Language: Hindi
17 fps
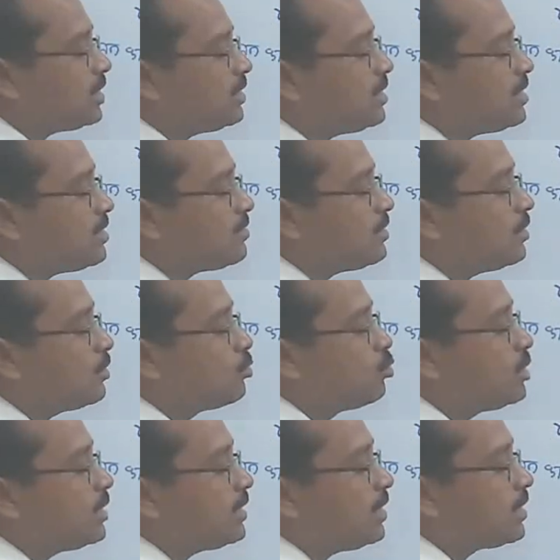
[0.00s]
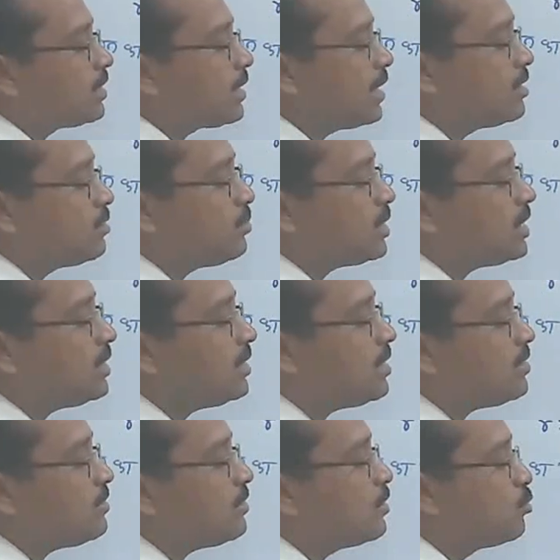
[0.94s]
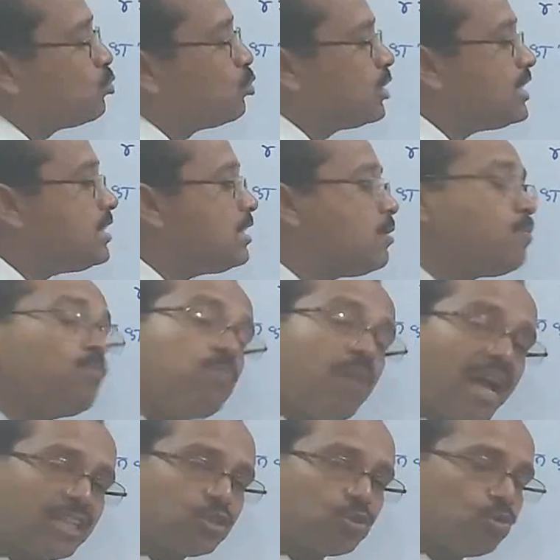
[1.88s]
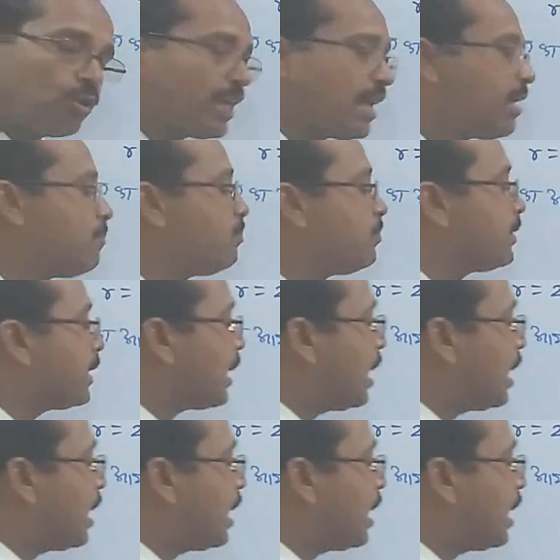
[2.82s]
बटे दस गुणित अट्ठाईस बटे दस गुणित पांच हो गया